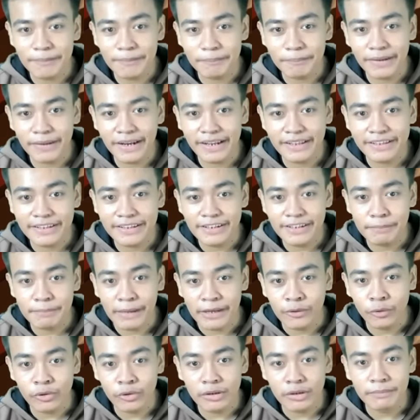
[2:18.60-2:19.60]
apa lagi nih
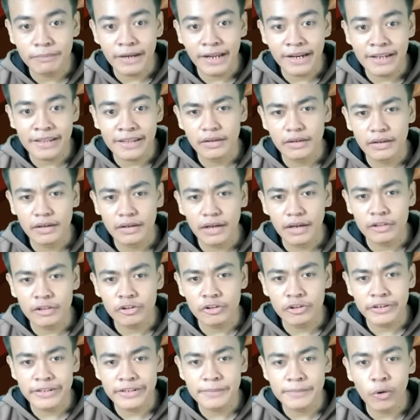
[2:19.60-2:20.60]
payung kebalik? Atau
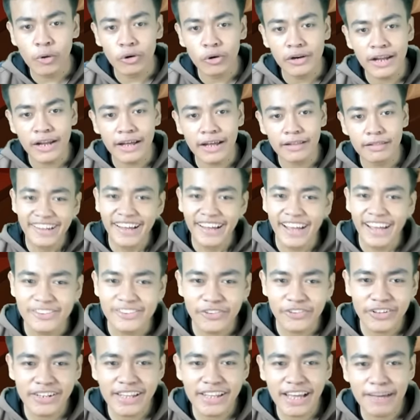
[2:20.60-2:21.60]
ini monas? Atau
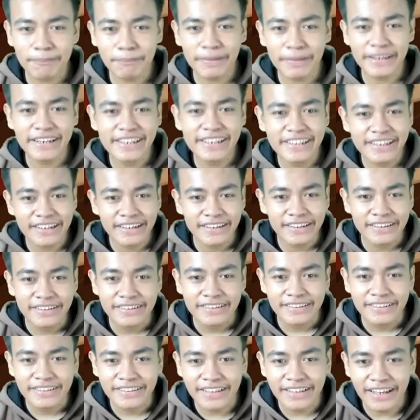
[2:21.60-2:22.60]
ini apa ini ya?
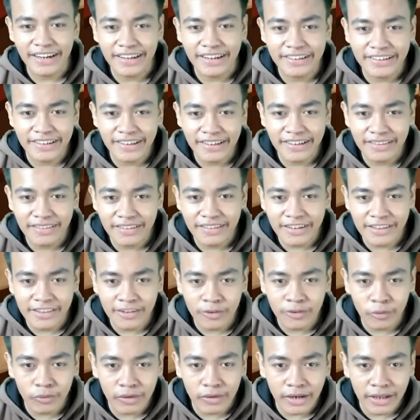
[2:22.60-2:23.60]
Entahlah guys, ini
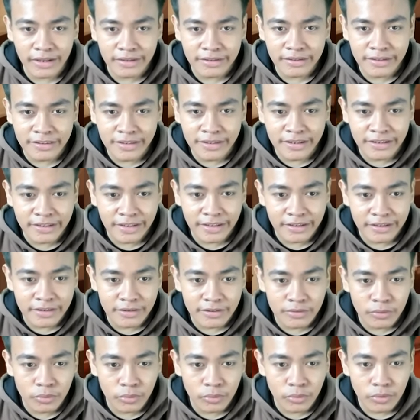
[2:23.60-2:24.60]
jeruk lagi jadi kayak
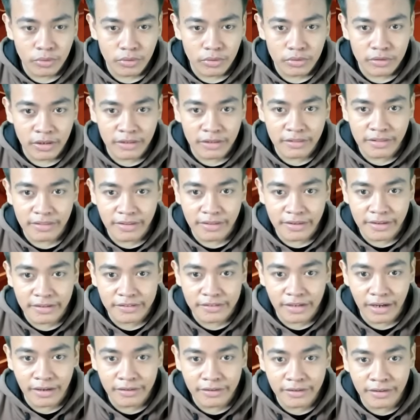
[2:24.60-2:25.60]
gitu. Dan sisanya yang
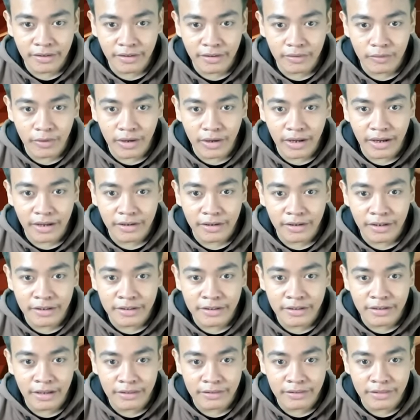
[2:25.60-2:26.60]
terakhir, wah nggak
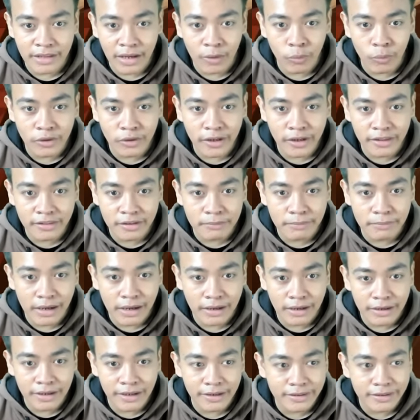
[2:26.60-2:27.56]
dikasih tahu guys, kebakar